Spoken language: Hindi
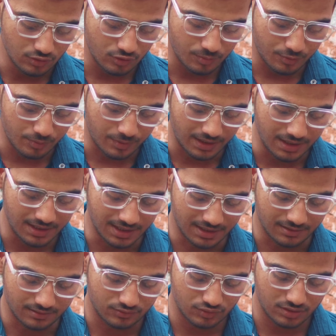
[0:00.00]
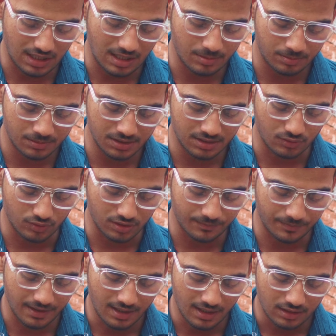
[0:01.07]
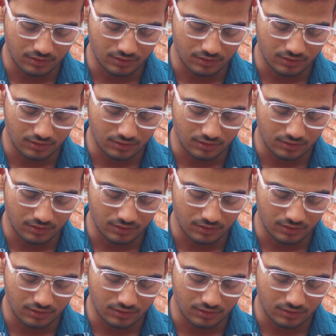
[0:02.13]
योर प्रोफाइल लिंक तो यहाँ पर क्लिक करोगे